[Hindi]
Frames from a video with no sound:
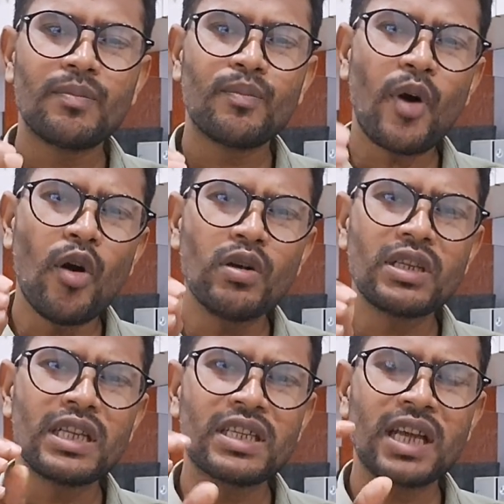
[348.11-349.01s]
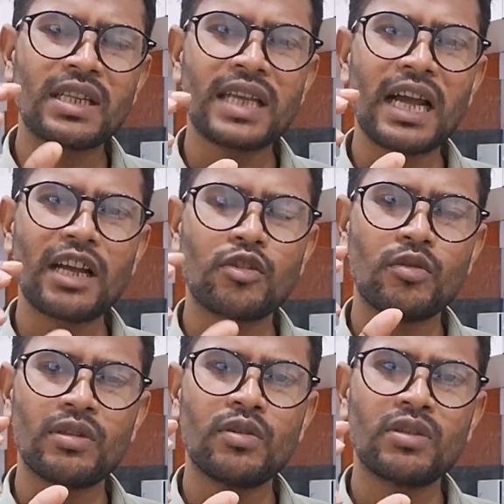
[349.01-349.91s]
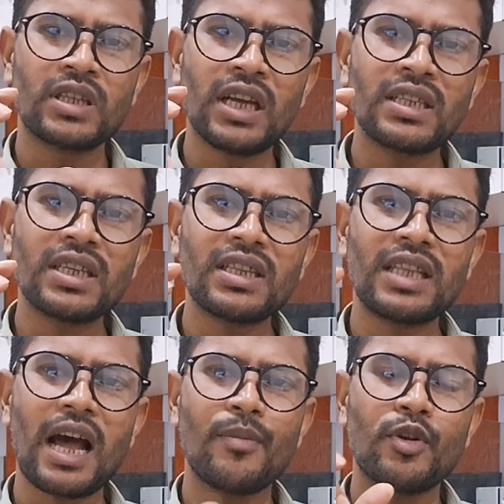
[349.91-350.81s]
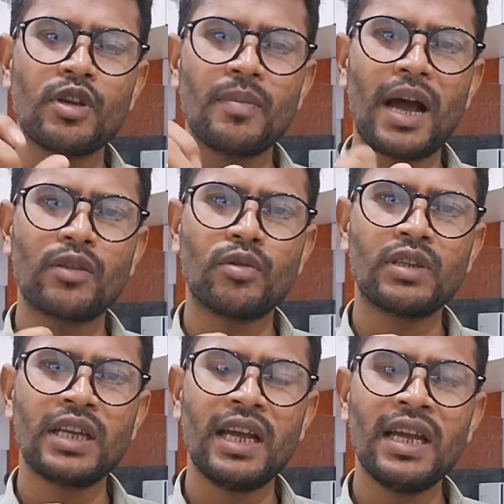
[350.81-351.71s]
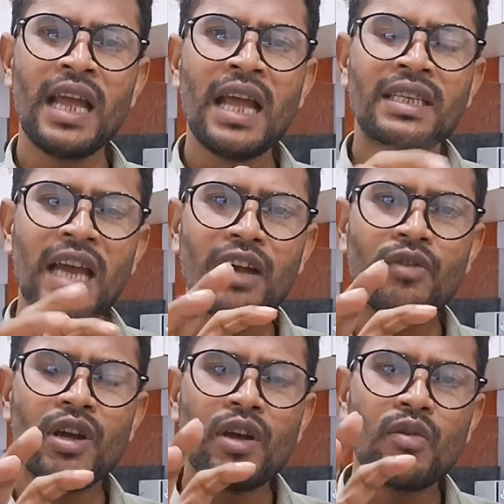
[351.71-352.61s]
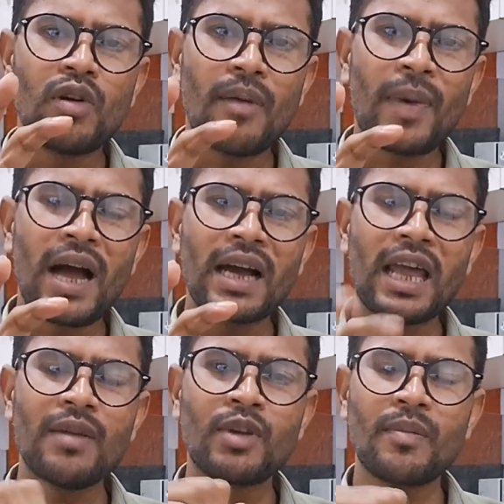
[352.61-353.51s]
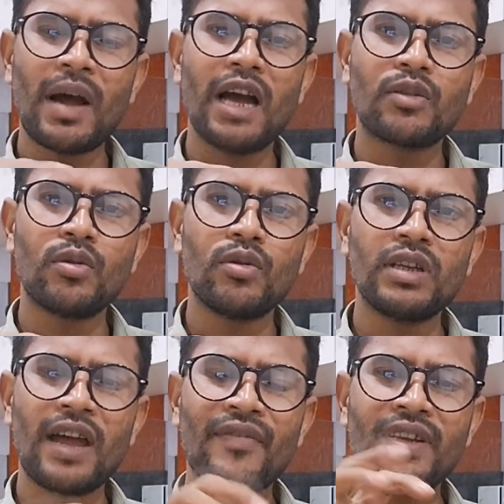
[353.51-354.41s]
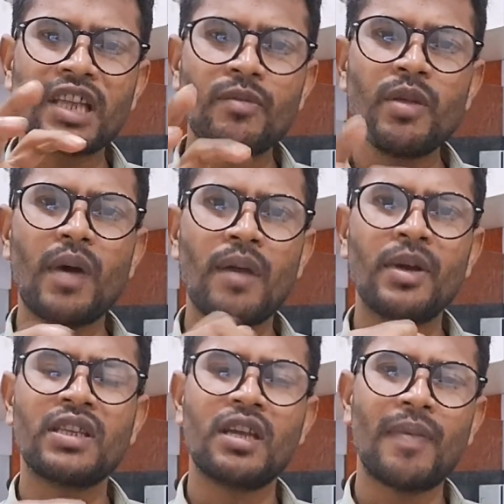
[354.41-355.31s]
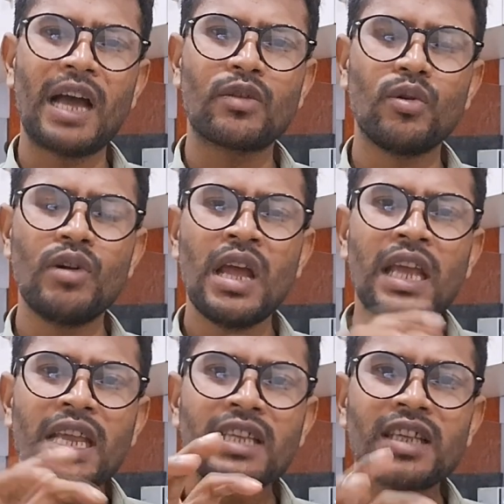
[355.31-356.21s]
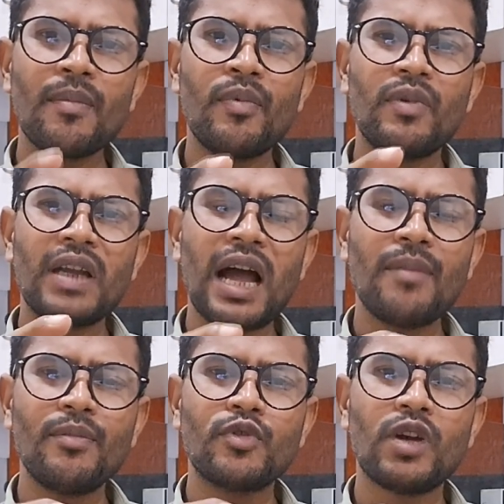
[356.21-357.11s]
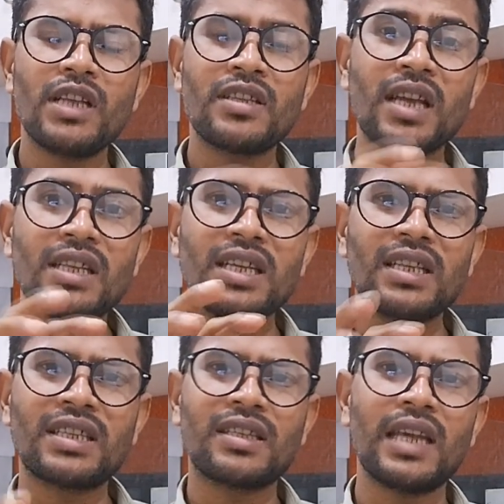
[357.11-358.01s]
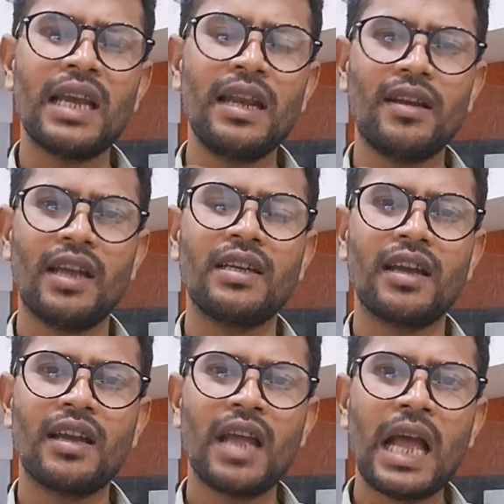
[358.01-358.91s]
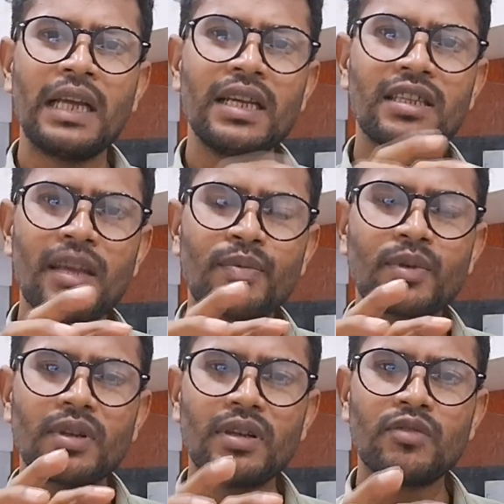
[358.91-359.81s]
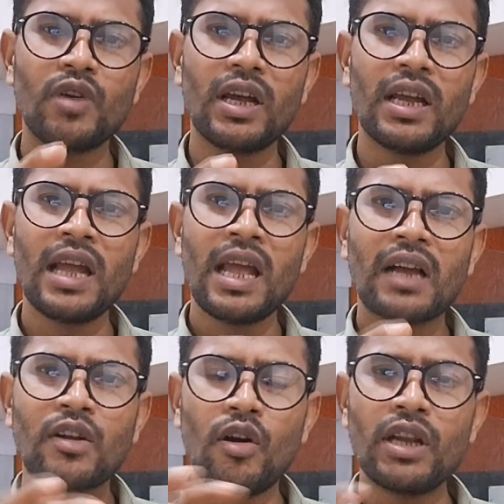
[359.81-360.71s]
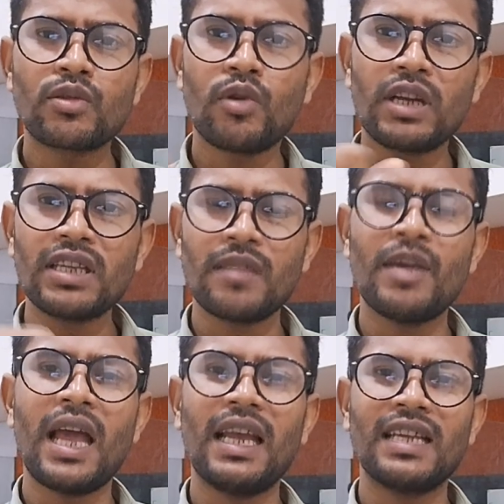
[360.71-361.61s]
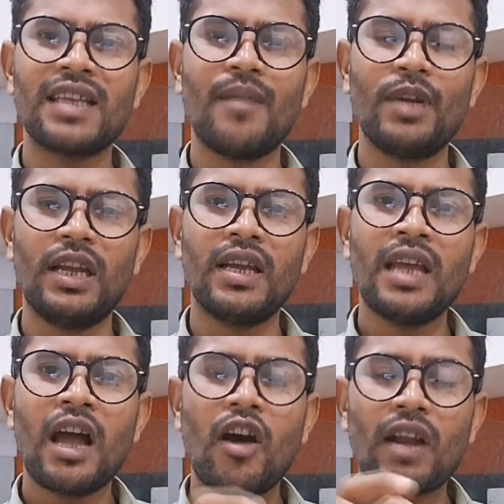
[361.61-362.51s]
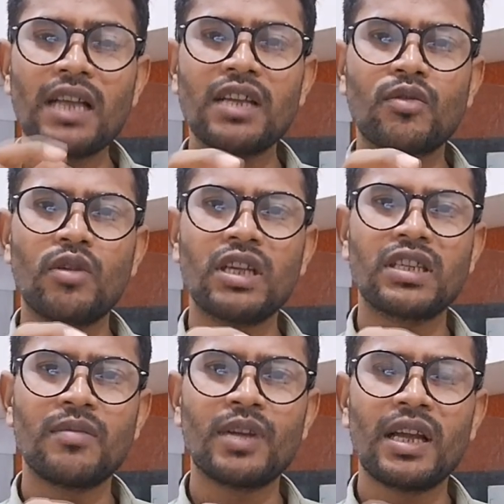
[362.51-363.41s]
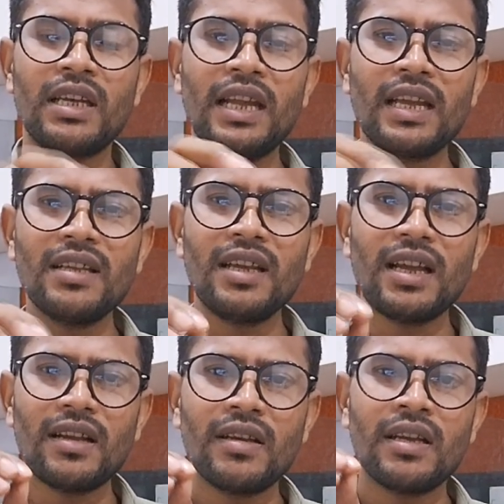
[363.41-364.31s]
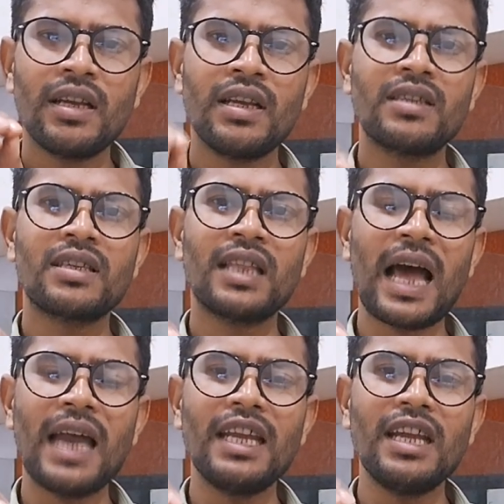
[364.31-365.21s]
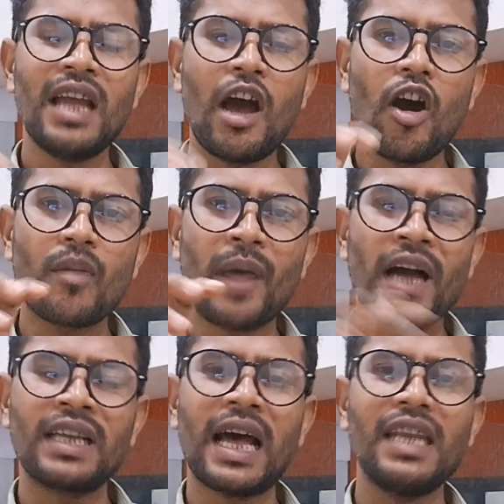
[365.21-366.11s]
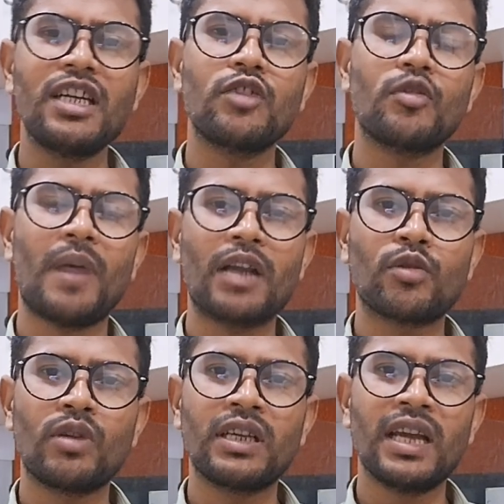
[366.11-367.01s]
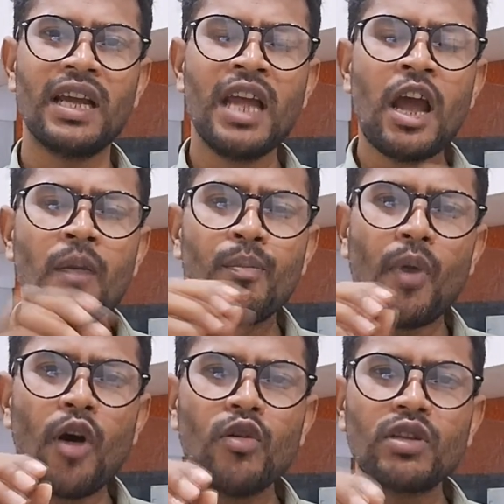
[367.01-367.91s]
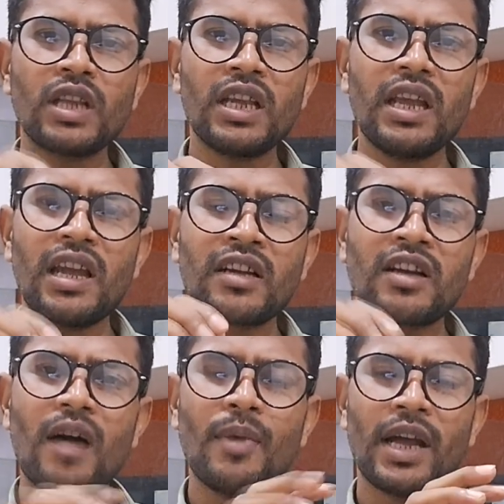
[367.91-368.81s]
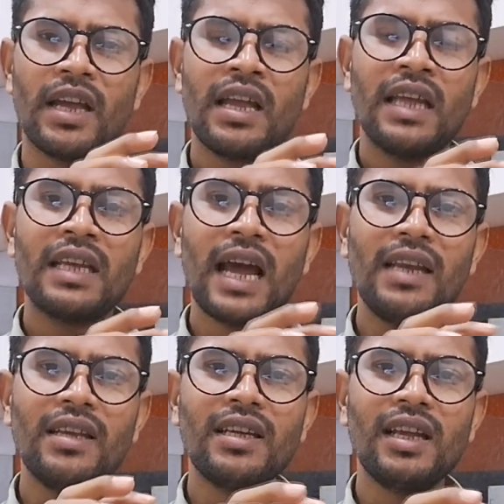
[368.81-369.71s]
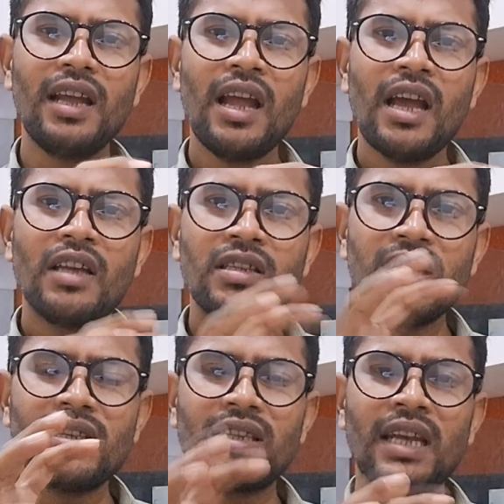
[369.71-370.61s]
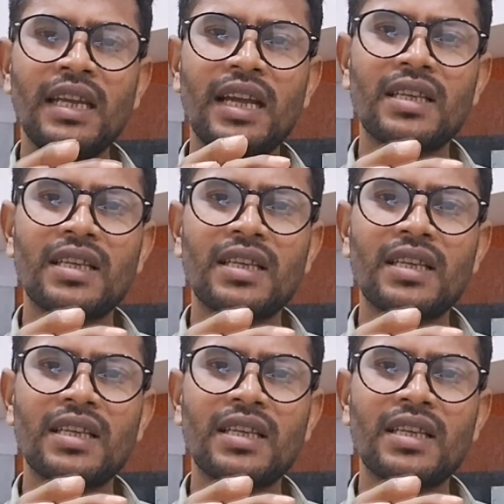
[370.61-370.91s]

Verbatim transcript: बहुत ही चर्चा का जो जो चर्चित नामों की बात होती है चाहे वो वो अफाक आलम की बात हो या फिर समी अहमद की बात हो ये सब नाम जो है चर्चित चेहरे नहीं है ये सब जो है कांग्रेस कोटे से भी हालांकि शामिल है और राजद कोटे से भी है लेकिन हिस्सेदारी और भागीदारी की जो बात हो रही है बहुत ही कम है यानी कि जिस तरीके